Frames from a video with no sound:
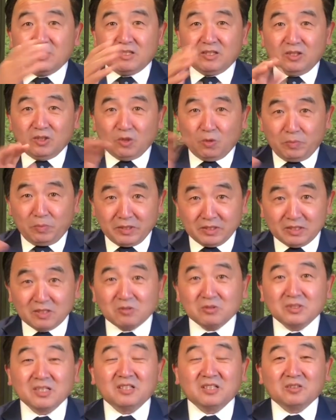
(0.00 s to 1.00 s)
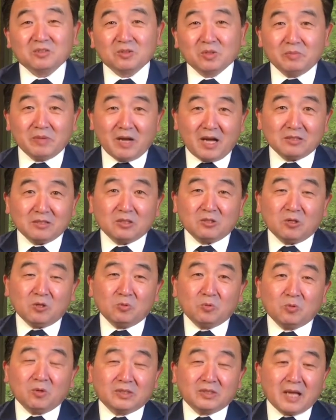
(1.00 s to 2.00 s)
有凭有证，对吧？
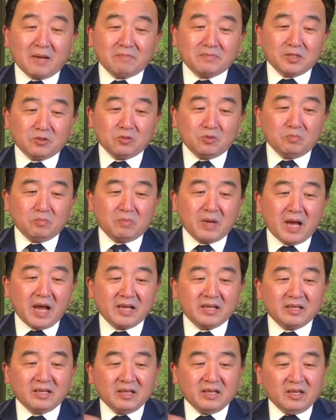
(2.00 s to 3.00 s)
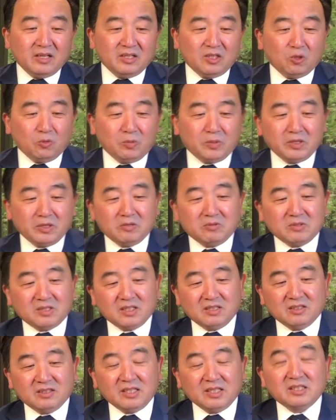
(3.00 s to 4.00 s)
透过他们的军牌有凭有
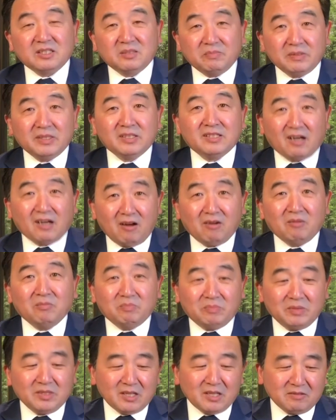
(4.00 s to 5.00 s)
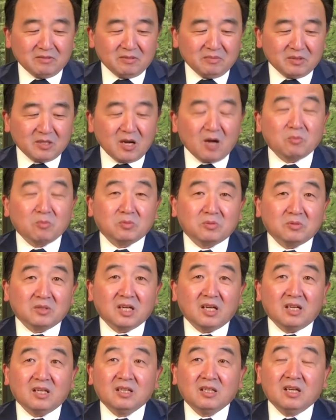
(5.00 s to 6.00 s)
证，那是比较比较靠谱
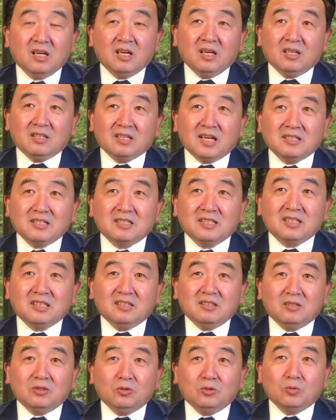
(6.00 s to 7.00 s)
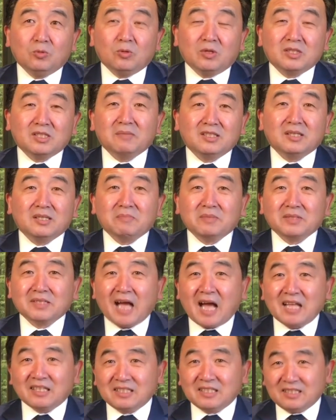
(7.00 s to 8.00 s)
的。但是，如果是那么
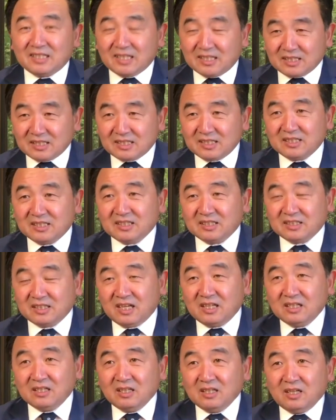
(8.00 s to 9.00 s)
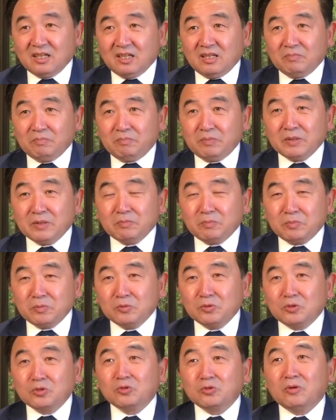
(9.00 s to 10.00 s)
大的一件事情呢，并
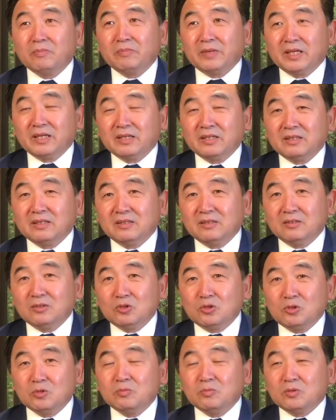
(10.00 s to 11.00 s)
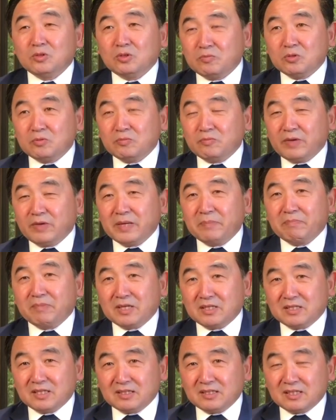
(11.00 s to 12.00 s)
不说明军军委
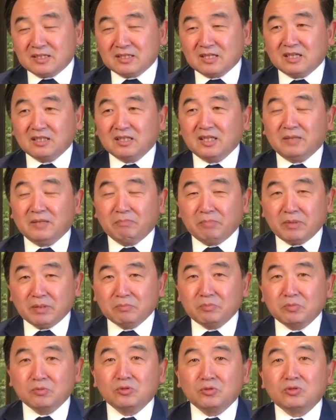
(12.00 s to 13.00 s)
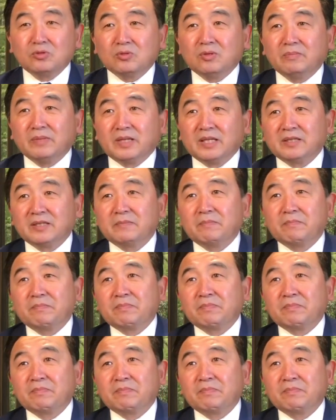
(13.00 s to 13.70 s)
本身的成立，并不说明